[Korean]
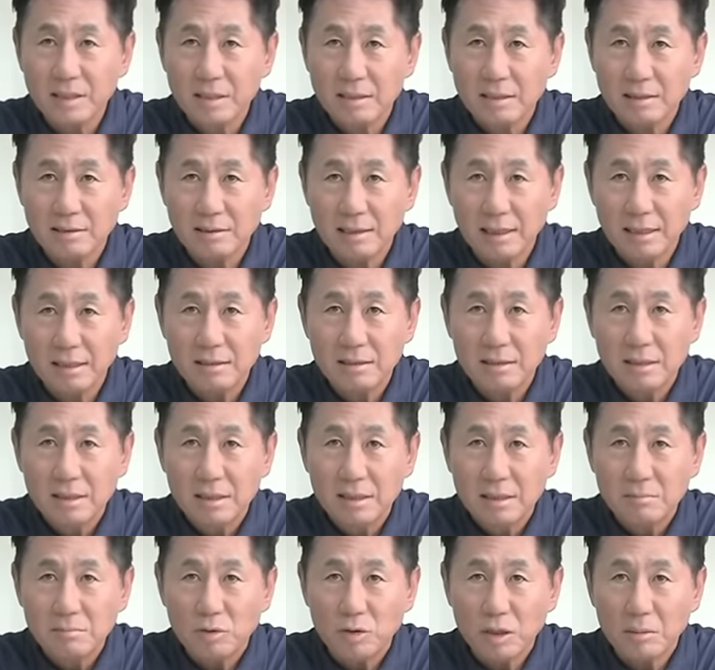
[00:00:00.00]
그
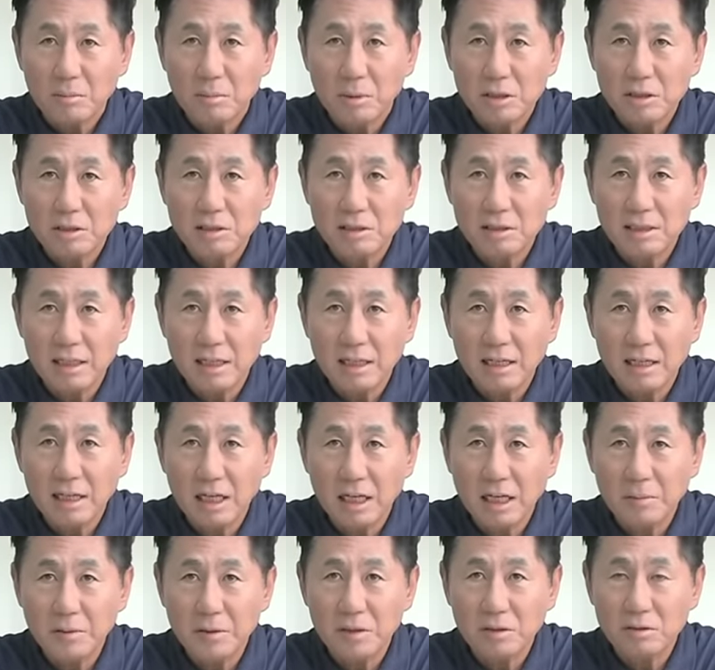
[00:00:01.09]
뭐냐 멋쟁
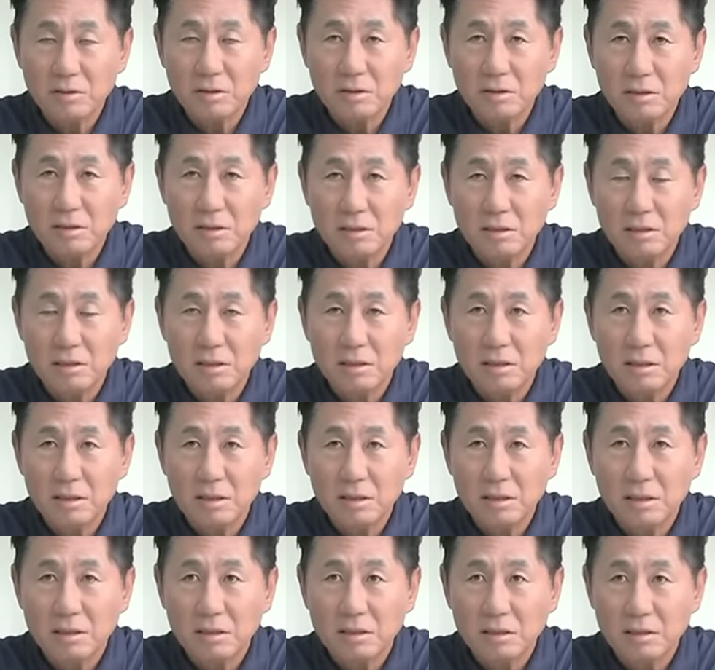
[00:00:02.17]
해병들
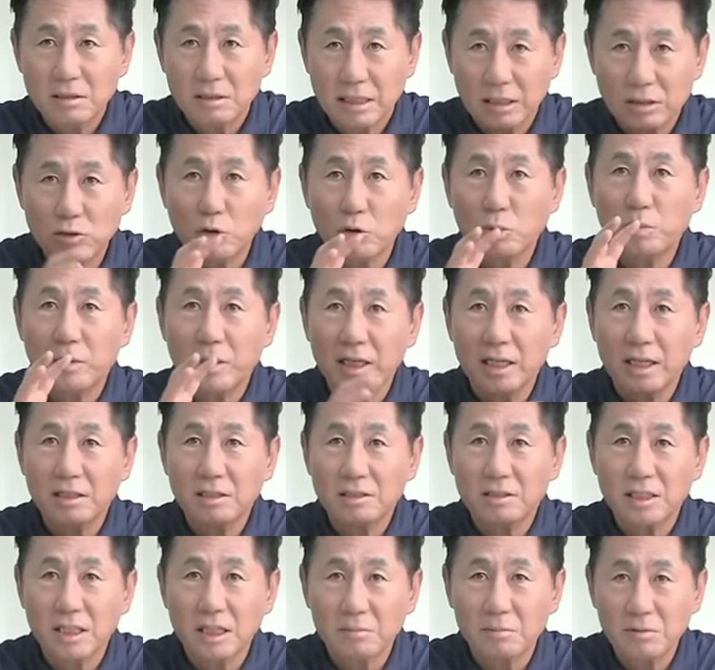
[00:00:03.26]
그 단톡방에 있는
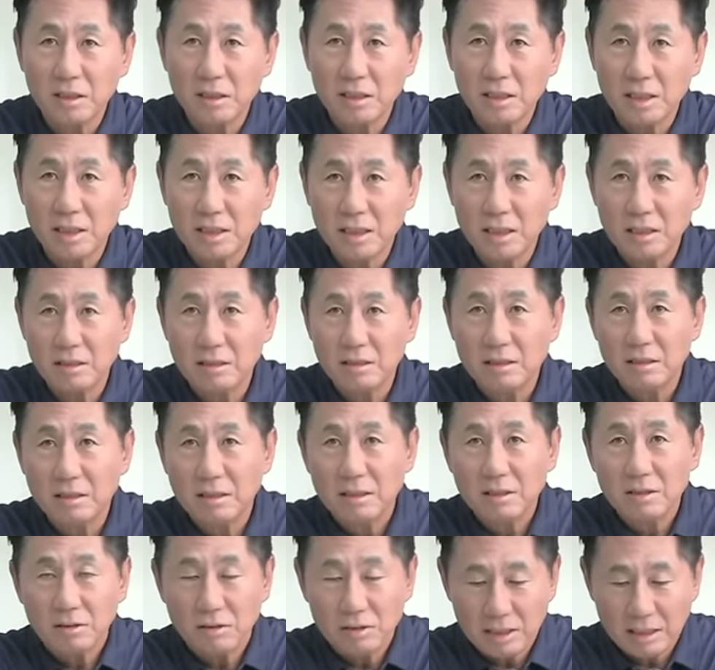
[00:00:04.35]
사람들까지
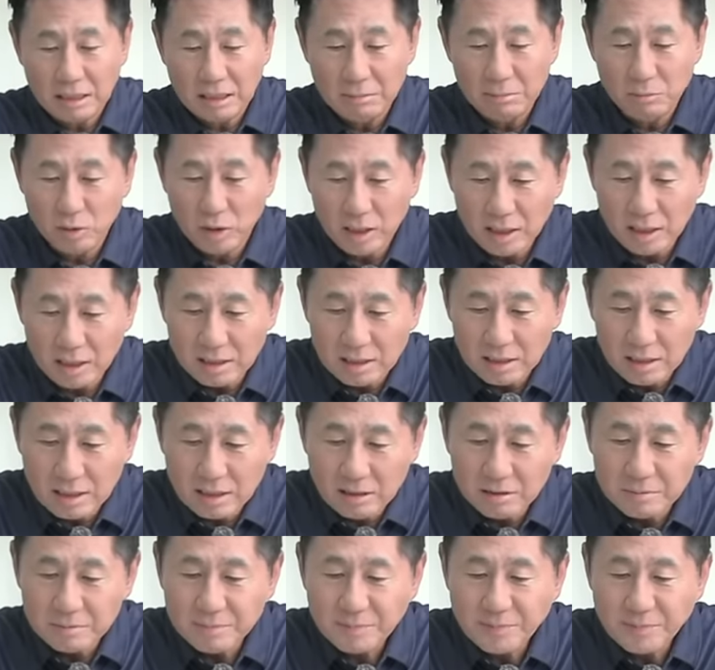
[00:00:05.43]
어디 간 모양인데요.